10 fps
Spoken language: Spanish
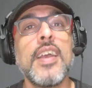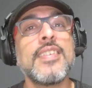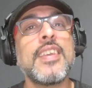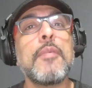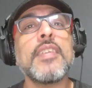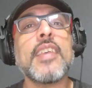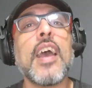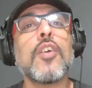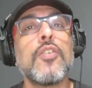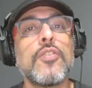Si vas
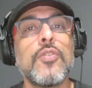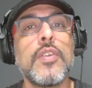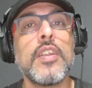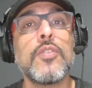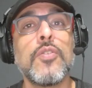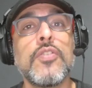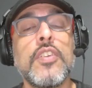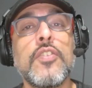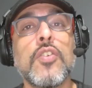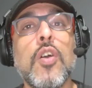a construir tu
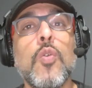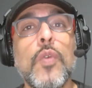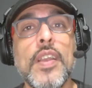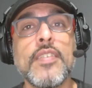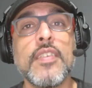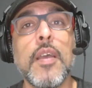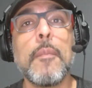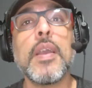sitio con Wix,